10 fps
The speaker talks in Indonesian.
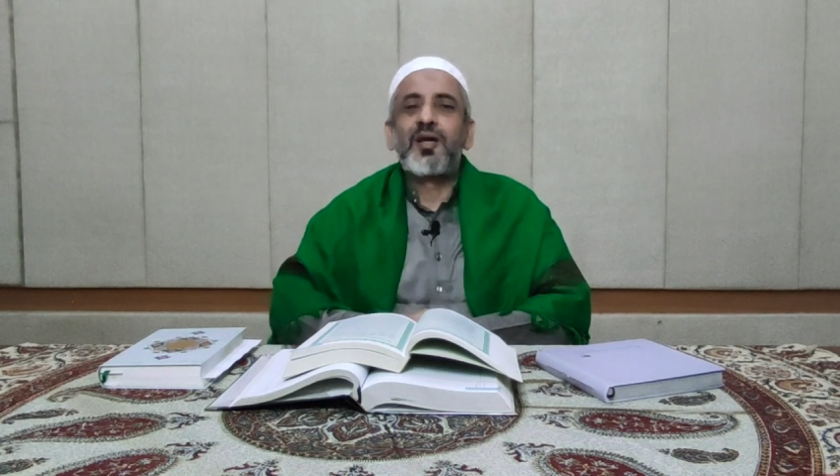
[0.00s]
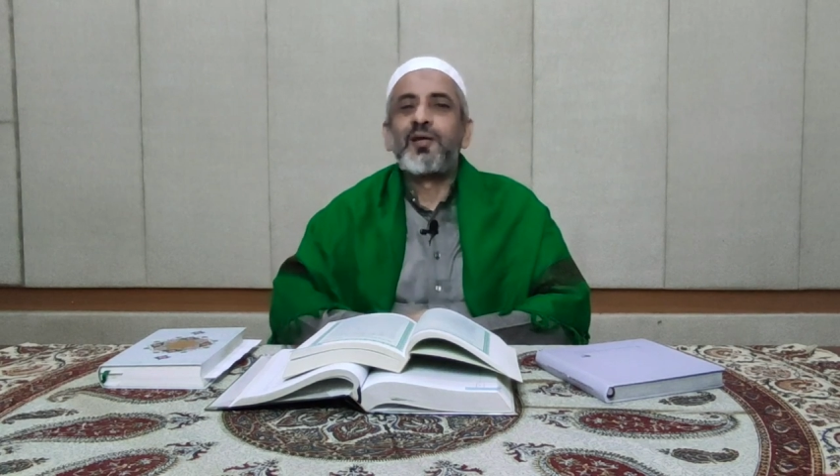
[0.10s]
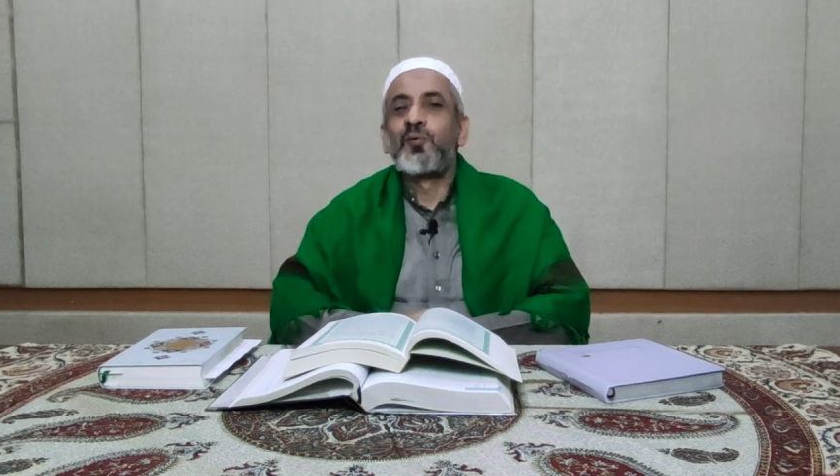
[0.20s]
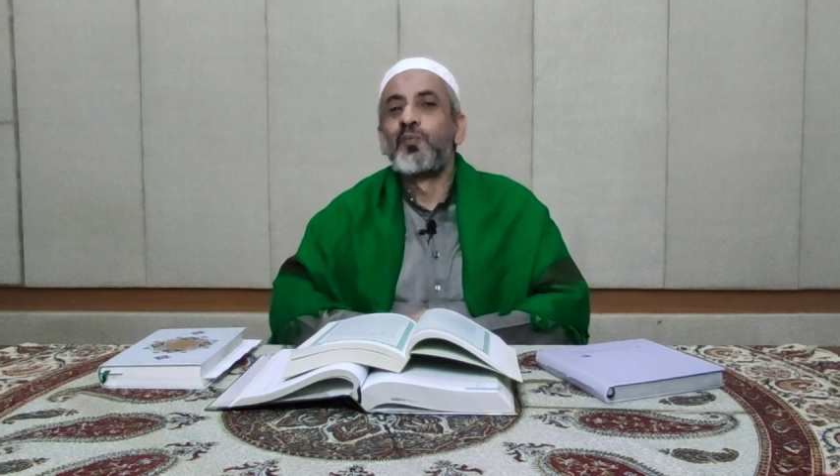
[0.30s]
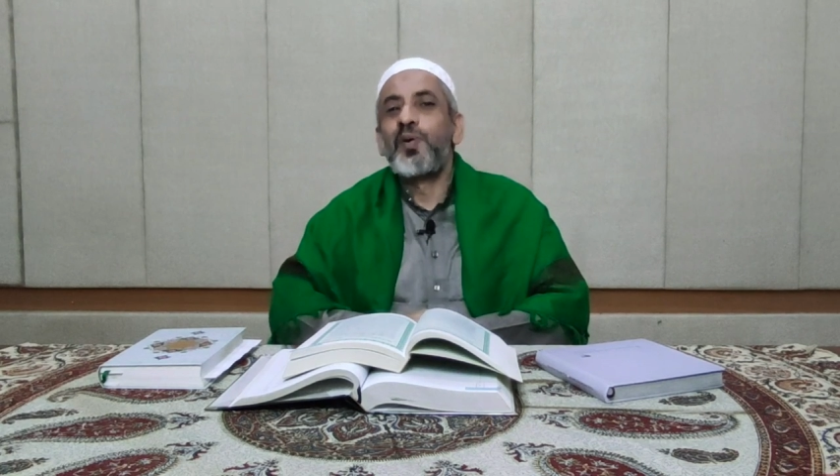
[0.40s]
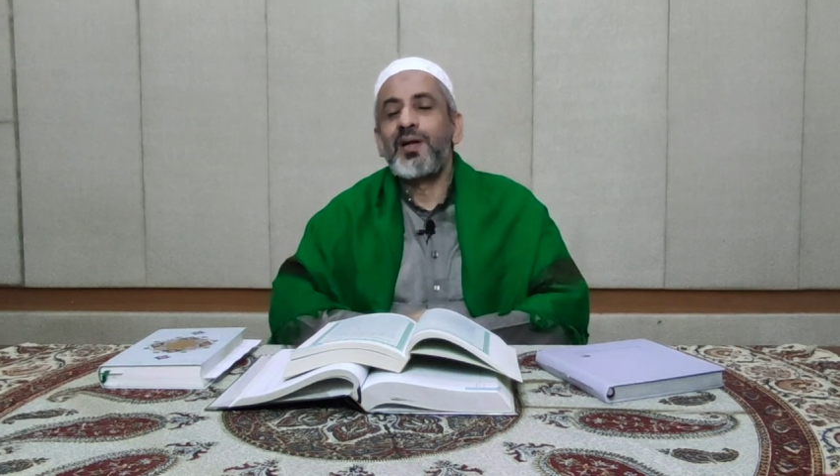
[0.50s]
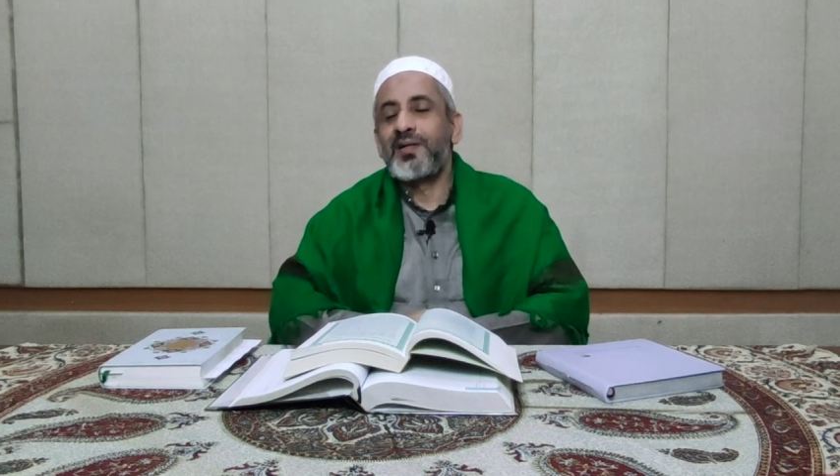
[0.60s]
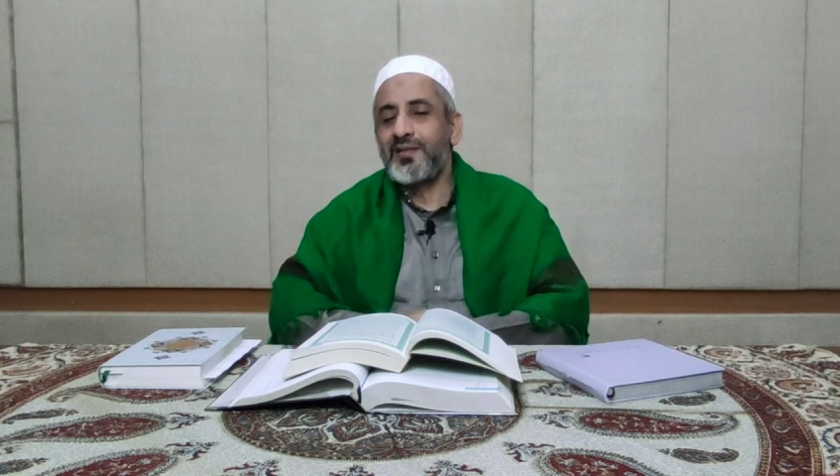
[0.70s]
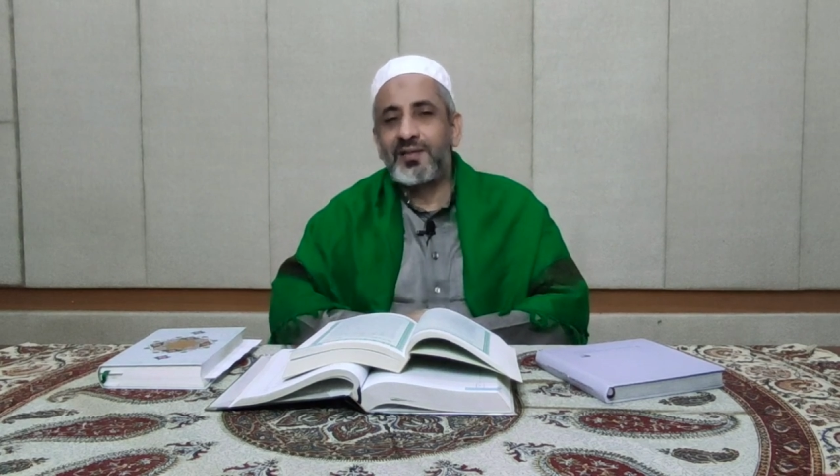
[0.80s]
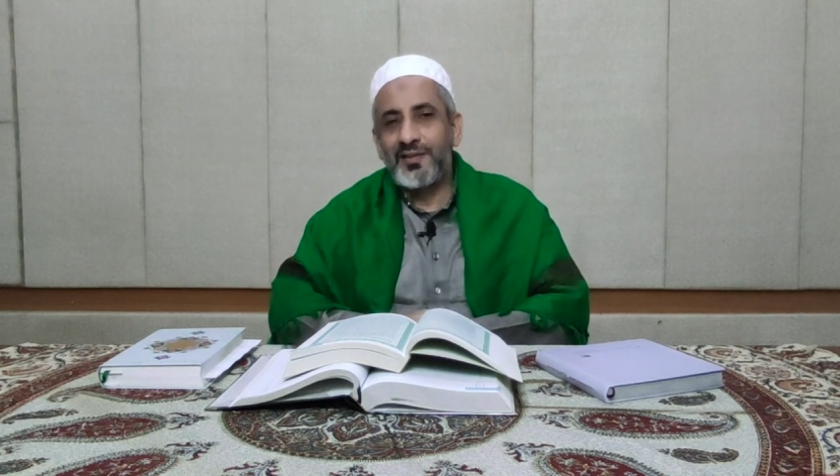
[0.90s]

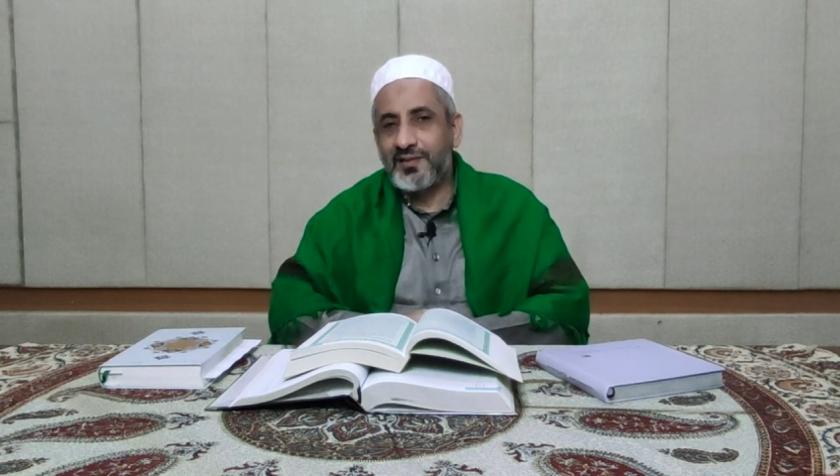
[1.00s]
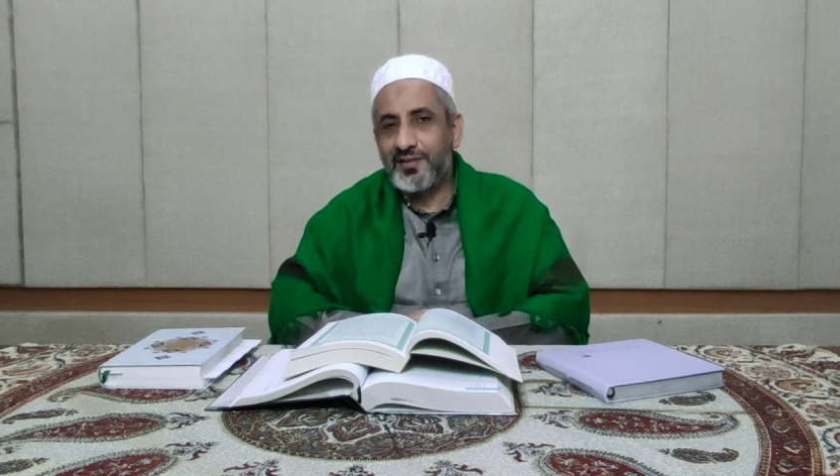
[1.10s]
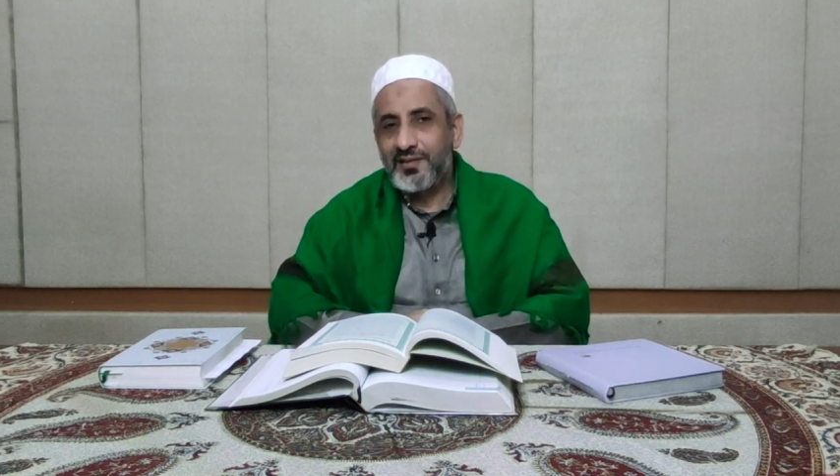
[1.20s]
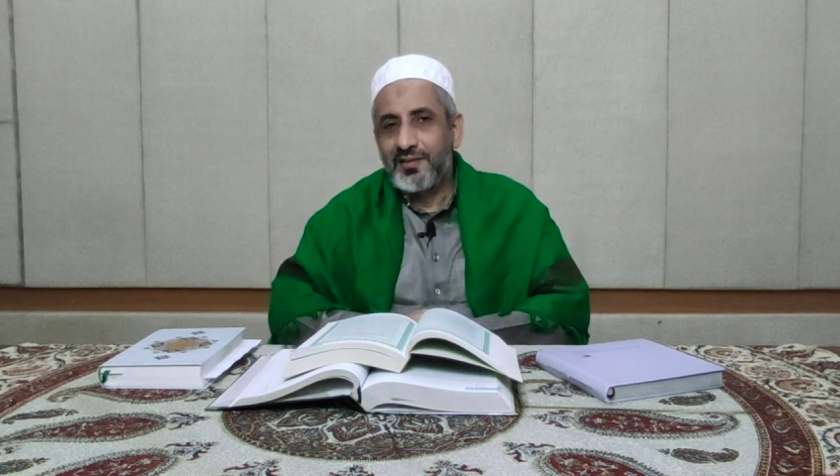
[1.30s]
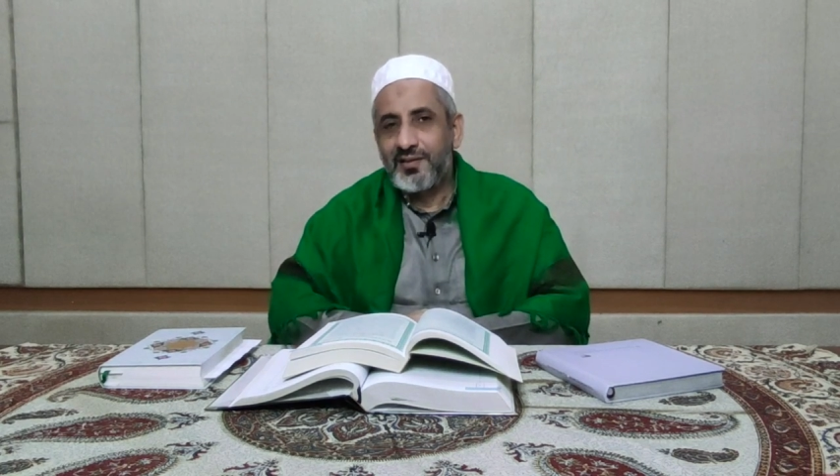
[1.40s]
kehidupan ini